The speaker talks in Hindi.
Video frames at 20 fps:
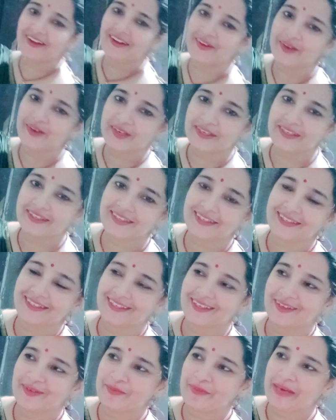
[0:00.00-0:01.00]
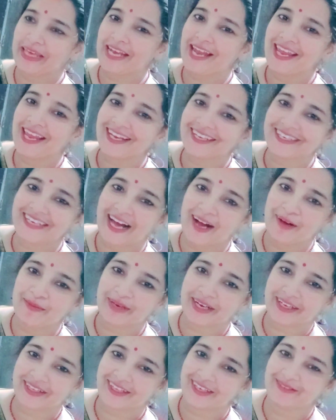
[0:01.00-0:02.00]
और मेरा एक नाम
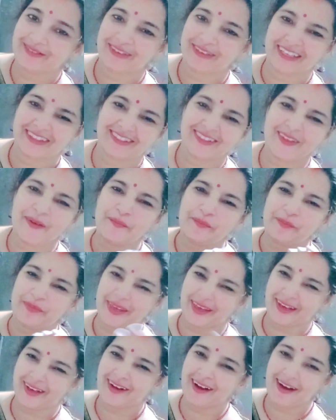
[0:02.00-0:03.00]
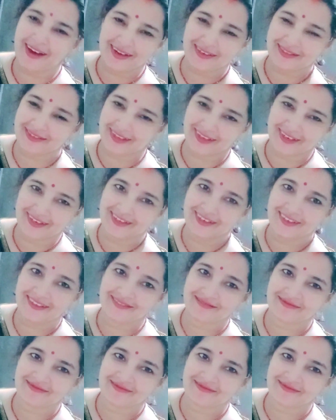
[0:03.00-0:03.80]
रखे हुए इतना बेकार सा ना